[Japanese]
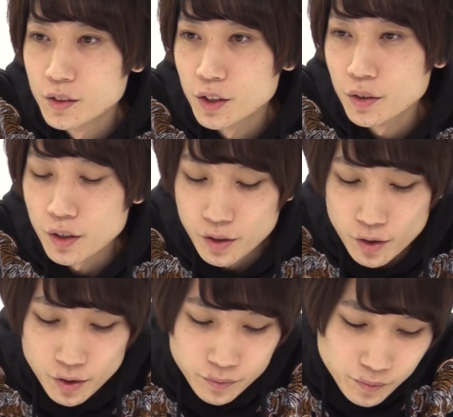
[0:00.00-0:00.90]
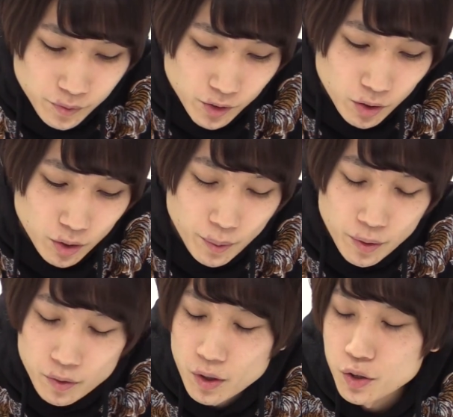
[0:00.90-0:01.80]
ちゃんと殴れるけど
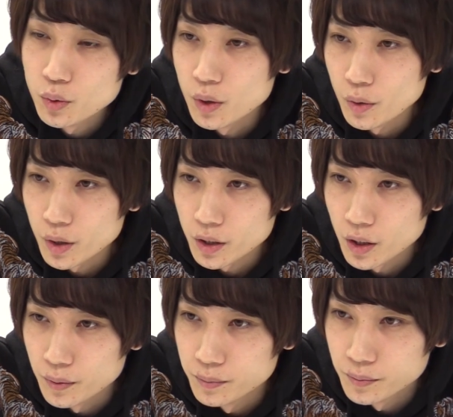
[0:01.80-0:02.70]
ダメは超が良かった